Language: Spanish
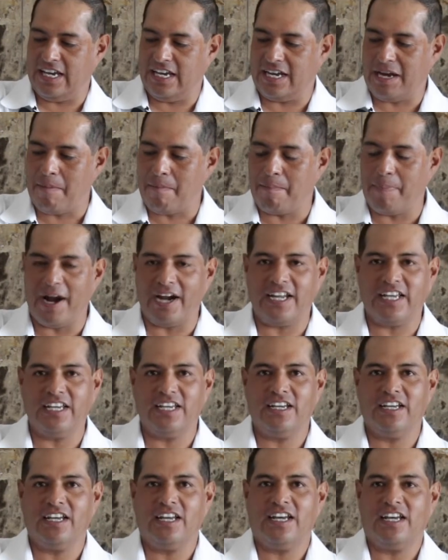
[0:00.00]
Campari
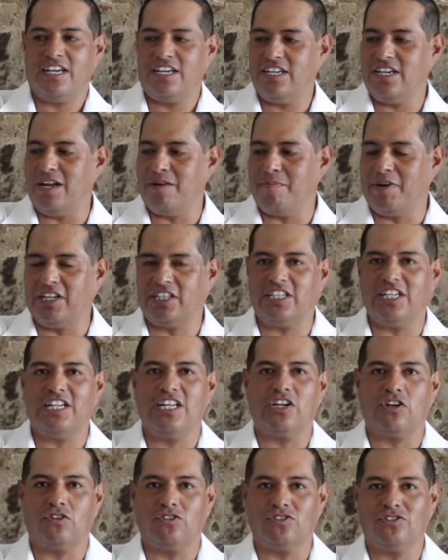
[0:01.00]
y el
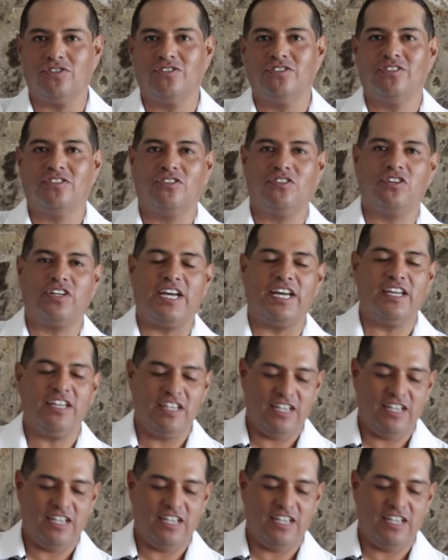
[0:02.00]
martini rosso, ¿ok?